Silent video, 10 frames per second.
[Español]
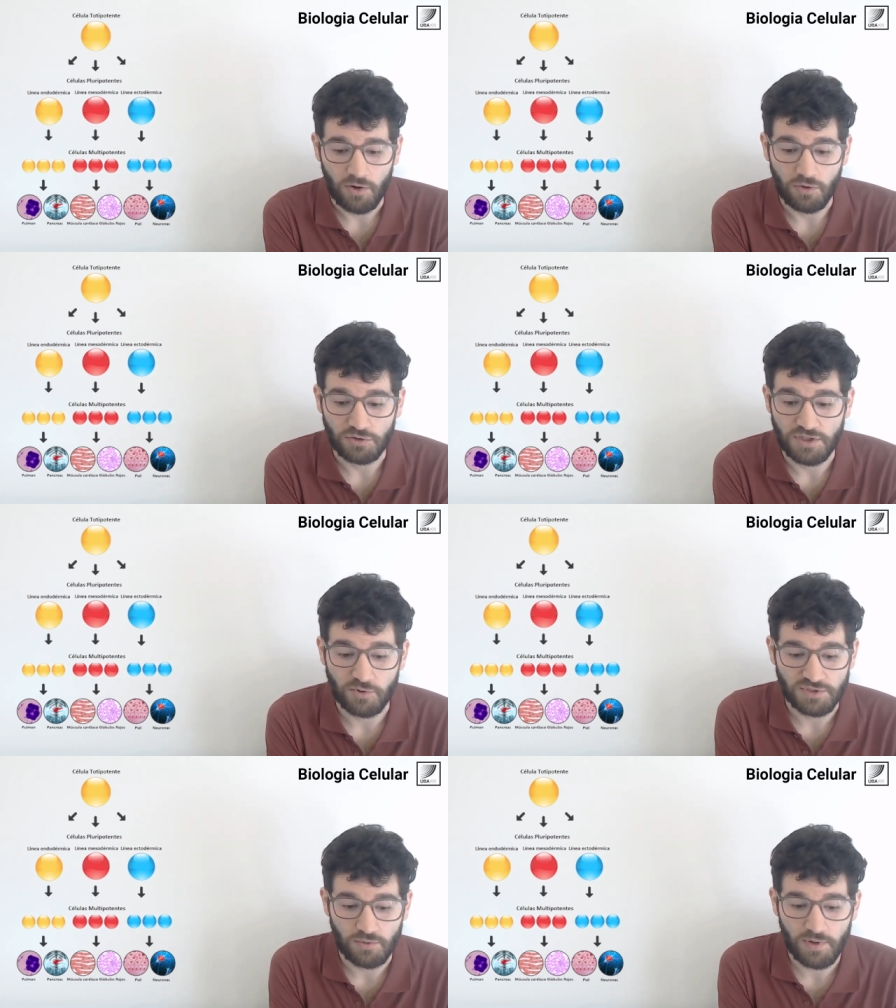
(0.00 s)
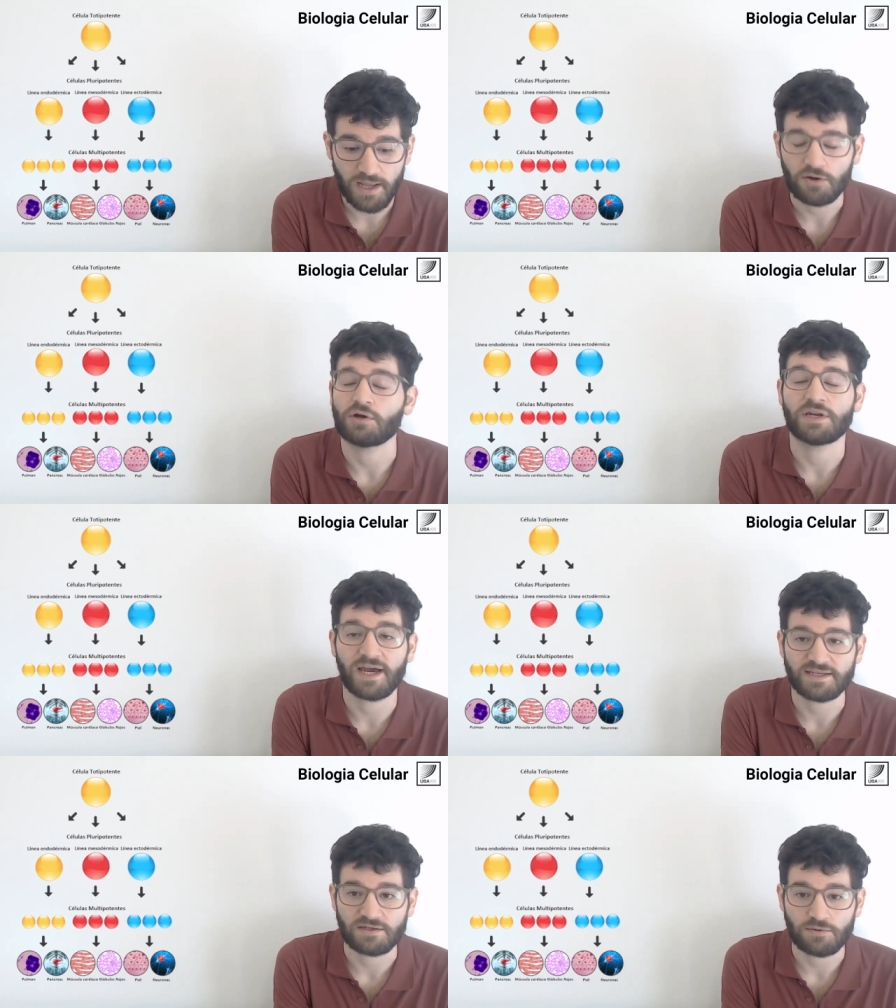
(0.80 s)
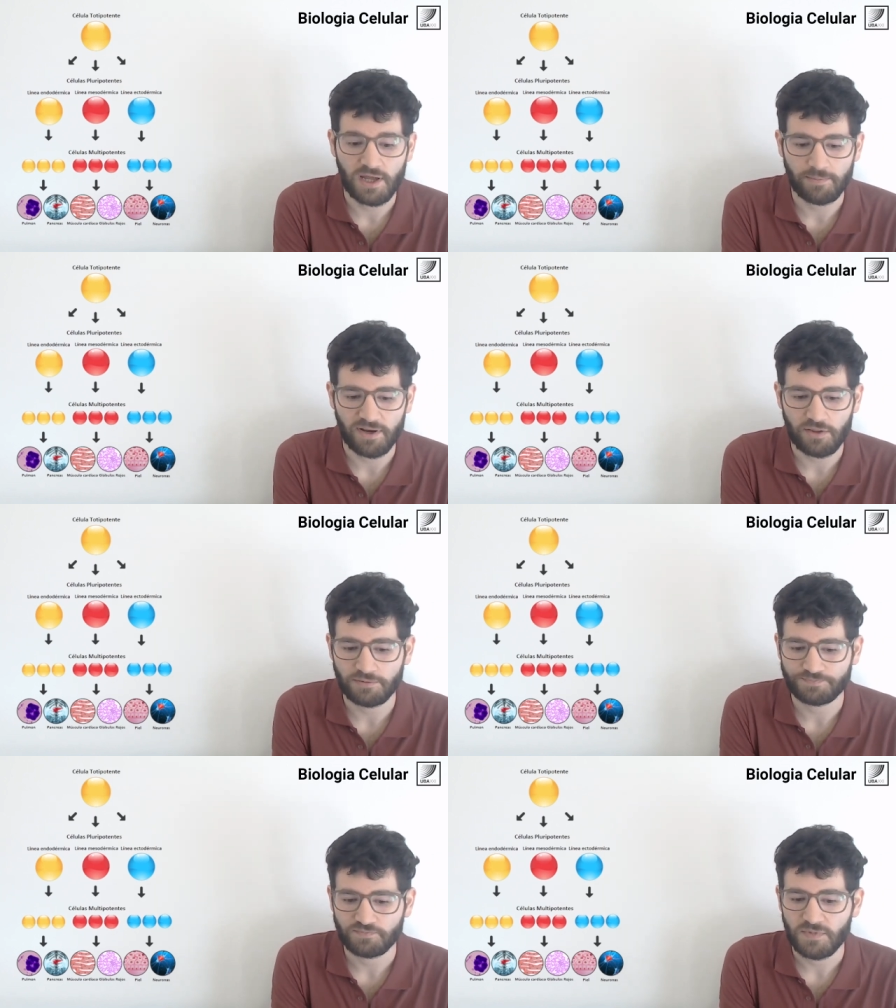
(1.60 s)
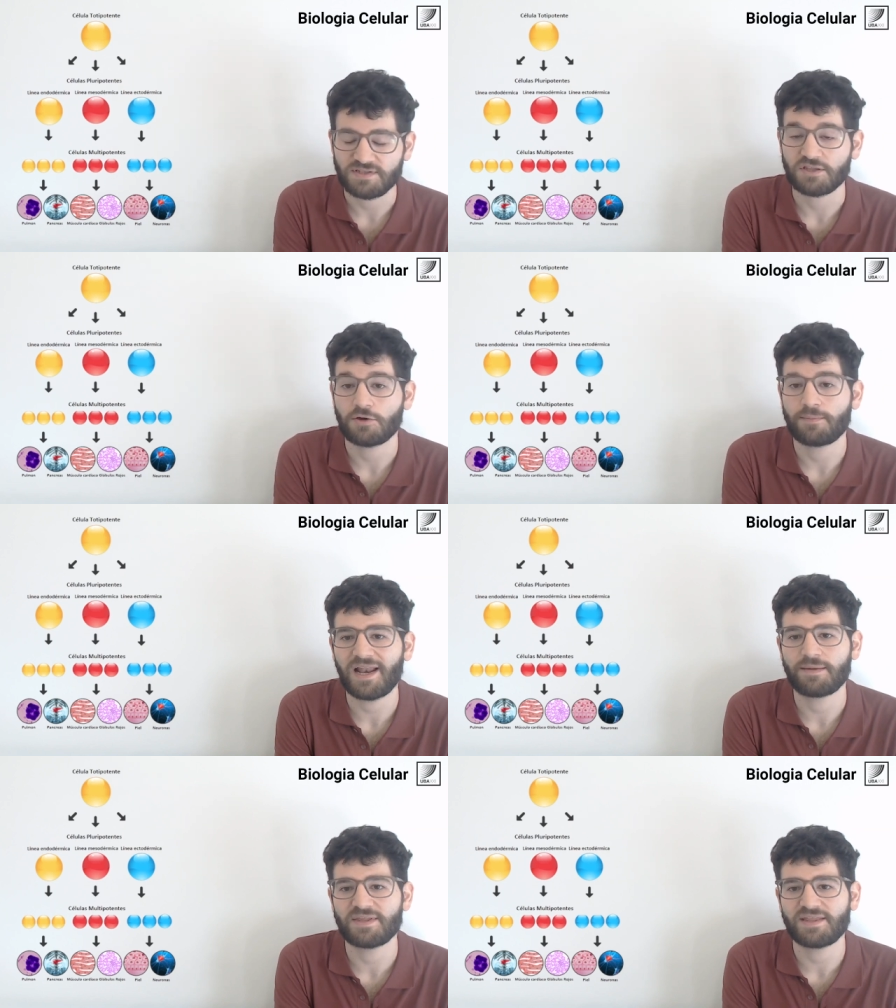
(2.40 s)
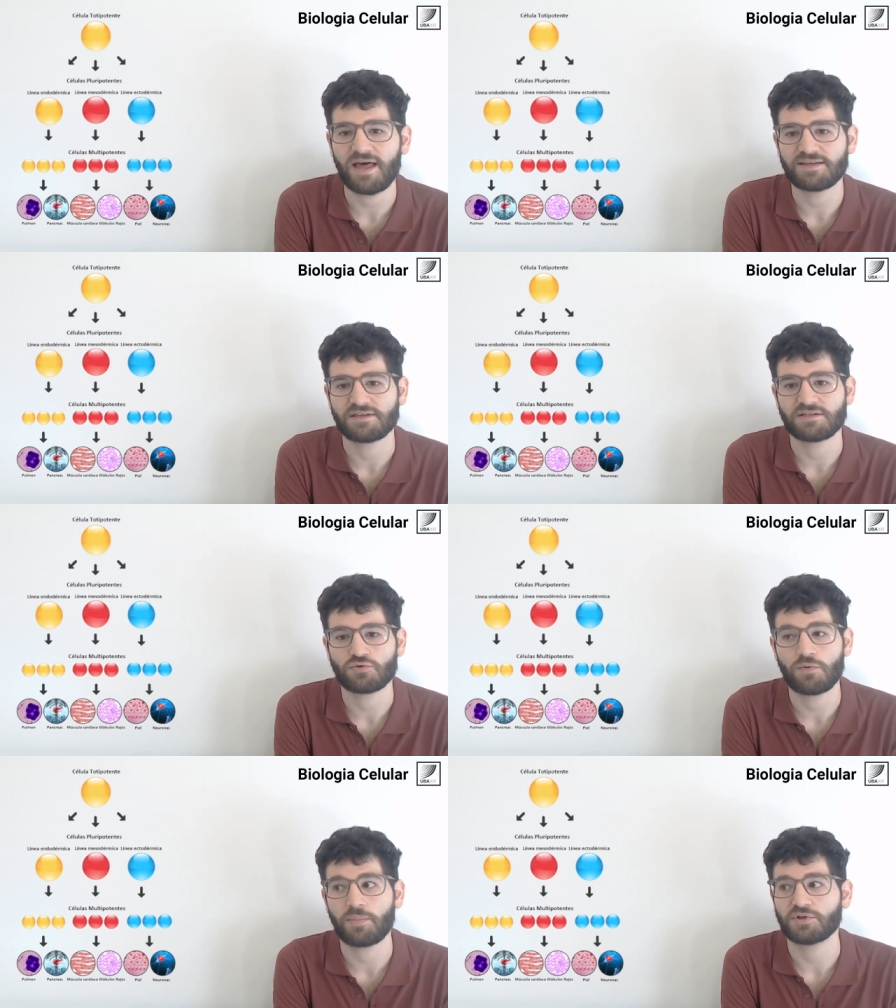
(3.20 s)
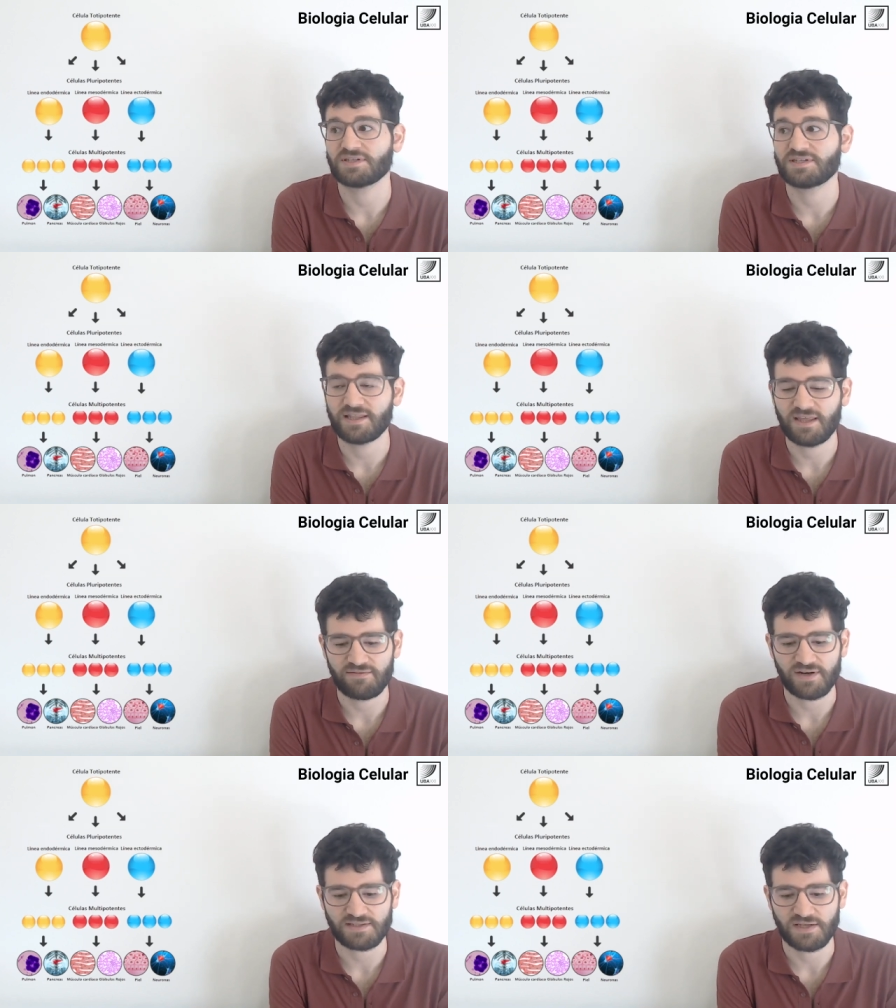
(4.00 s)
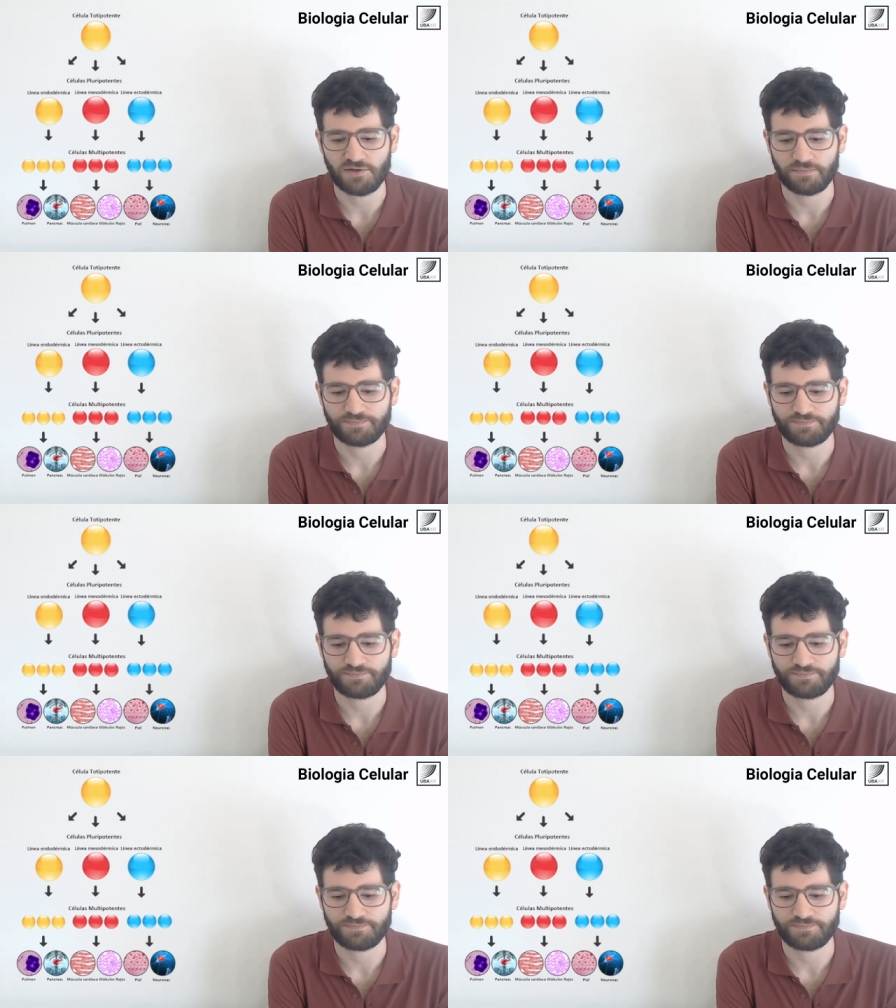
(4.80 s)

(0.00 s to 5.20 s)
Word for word: o tipo celular, o linaje celular, perdón, siendo más limitadas en su potencial de diferenciación.